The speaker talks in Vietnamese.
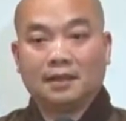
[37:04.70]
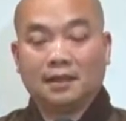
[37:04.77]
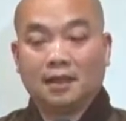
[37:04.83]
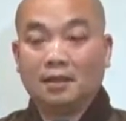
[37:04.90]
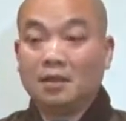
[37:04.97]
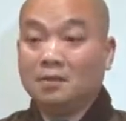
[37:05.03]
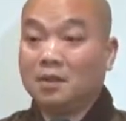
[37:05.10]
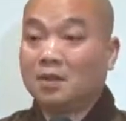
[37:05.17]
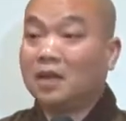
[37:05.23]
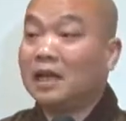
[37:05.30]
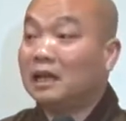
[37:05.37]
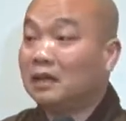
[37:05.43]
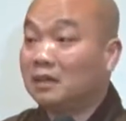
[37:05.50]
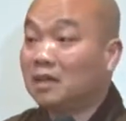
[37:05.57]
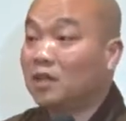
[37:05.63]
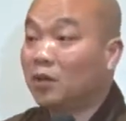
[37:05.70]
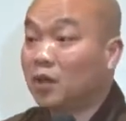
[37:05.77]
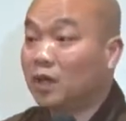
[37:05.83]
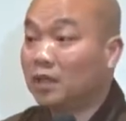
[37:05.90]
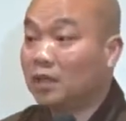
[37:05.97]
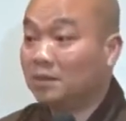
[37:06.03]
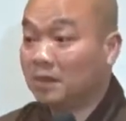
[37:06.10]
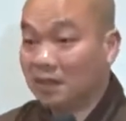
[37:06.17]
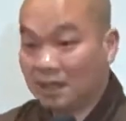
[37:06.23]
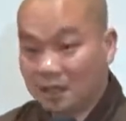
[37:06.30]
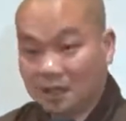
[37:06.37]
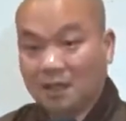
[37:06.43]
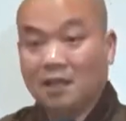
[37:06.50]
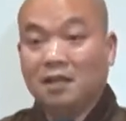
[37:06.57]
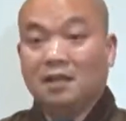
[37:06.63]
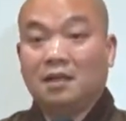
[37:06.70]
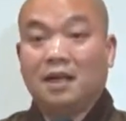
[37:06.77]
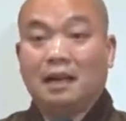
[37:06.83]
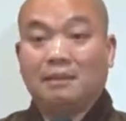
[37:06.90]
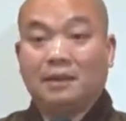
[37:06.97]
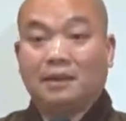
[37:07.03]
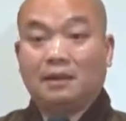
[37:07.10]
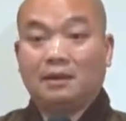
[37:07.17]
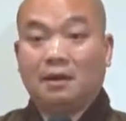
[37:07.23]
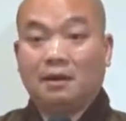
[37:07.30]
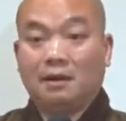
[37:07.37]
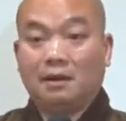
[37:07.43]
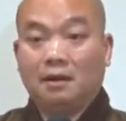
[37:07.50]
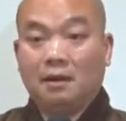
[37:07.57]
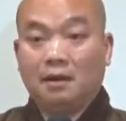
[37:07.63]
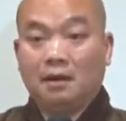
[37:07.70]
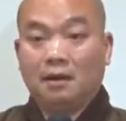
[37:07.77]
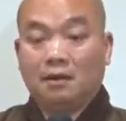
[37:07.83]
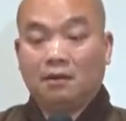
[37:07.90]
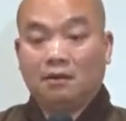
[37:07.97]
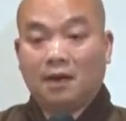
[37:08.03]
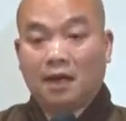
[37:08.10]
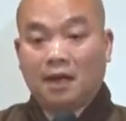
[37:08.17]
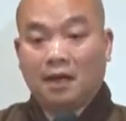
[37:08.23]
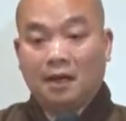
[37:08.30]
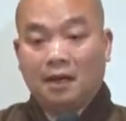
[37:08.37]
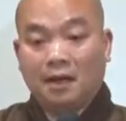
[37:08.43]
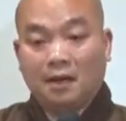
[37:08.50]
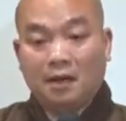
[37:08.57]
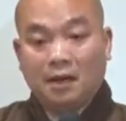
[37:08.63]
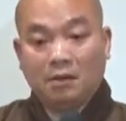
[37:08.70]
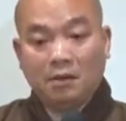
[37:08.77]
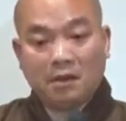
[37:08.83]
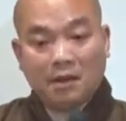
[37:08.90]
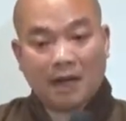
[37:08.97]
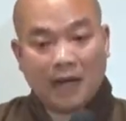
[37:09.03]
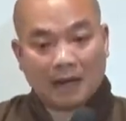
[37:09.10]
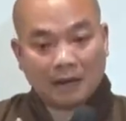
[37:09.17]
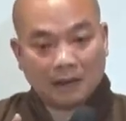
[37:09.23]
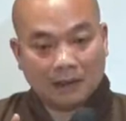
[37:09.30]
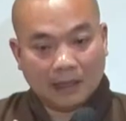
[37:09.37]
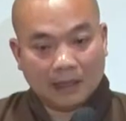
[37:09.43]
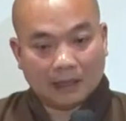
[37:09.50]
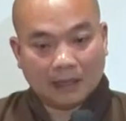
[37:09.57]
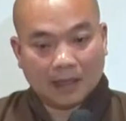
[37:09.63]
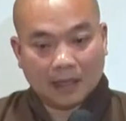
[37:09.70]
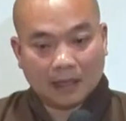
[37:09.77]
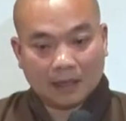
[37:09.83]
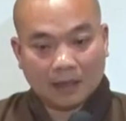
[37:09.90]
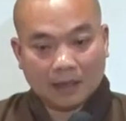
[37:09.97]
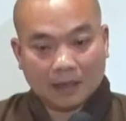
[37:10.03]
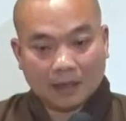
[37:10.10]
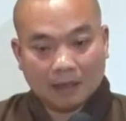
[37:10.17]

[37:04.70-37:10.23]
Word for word: nếu như mình có năng lực trí tuệ thì mình nên nên làm theo cách đó và nếu như đạt được năng lực này